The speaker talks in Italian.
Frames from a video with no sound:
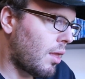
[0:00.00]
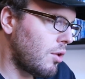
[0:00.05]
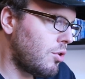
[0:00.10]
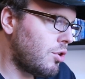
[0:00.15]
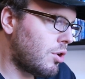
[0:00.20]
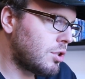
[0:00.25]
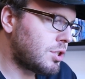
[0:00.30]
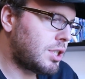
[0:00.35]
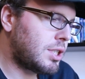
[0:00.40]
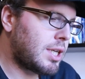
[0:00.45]

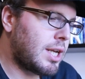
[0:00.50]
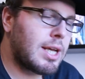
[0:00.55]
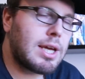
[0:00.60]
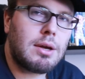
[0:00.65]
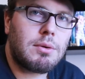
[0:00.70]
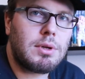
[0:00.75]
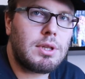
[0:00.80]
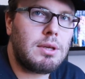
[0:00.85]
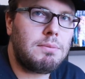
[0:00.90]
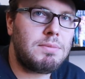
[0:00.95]
non si sa neanche
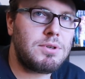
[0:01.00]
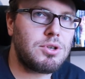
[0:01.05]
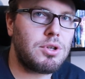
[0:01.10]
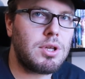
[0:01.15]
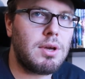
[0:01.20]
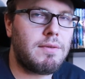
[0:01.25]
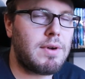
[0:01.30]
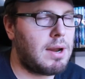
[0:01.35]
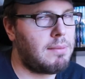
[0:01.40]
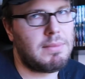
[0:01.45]
quanti
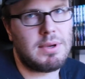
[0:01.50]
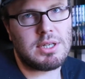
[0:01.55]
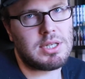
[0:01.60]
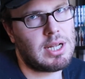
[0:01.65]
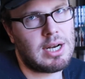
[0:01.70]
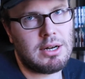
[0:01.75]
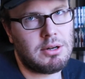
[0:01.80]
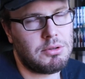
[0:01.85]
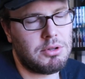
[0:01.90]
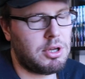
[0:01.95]
episodi avrà, ma
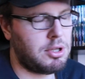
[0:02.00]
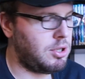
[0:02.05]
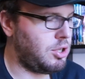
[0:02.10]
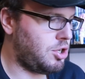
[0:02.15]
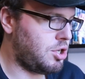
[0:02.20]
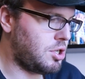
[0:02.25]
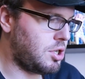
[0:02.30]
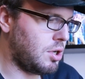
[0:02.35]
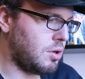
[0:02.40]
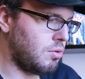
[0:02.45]
saranno
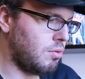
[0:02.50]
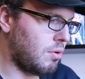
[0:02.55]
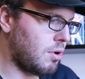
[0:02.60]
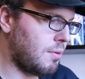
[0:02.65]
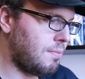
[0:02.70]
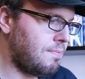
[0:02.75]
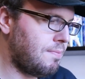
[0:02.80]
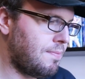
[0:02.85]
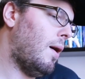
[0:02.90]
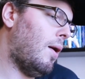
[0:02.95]
12
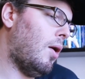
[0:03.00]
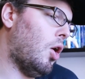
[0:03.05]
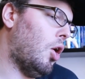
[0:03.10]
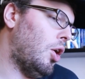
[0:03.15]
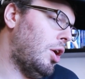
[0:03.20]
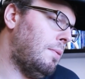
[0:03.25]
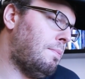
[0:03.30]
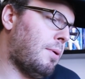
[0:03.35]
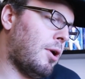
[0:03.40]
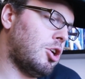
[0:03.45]
sicuro. Oh,
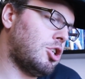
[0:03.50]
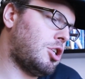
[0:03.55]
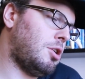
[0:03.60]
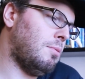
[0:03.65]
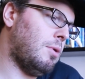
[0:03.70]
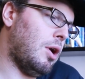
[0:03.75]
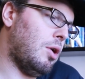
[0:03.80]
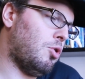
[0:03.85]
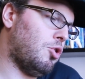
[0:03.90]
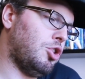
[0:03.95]
il
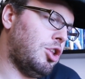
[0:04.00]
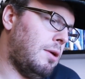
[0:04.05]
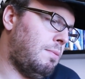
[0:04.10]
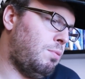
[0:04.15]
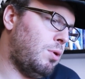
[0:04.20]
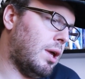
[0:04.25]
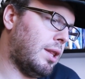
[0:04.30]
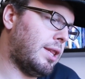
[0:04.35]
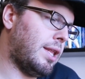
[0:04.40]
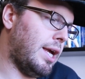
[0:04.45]
prossimo è uno dei
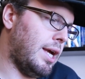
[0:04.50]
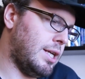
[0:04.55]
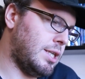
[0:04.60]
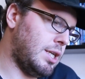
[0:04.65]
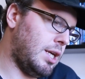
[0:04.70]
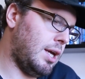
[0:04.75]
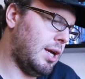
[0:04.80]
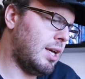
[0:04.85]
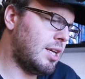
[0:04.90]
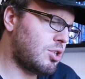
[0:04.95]
più
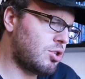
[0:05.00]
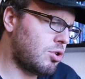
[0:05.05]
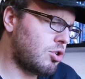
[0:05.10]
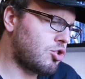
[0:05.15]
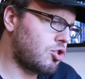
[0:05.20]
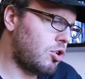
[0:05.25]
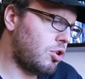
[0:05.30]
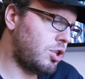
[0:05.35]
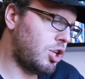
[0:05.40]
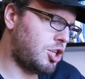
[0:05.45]
attesi e sono
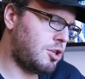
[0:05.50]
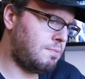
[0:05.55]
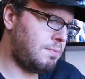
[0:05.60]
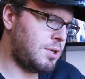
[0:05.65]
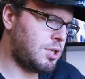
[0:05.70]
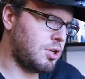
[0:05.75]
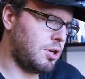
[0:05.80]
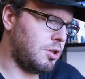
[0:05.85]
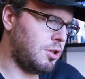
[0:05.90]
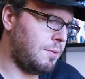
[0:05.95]
solo 10
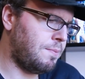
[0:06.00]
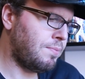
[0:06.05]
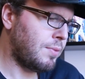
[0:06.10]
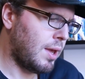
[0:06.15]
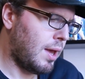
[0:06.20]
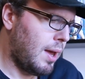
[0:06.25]
episodi.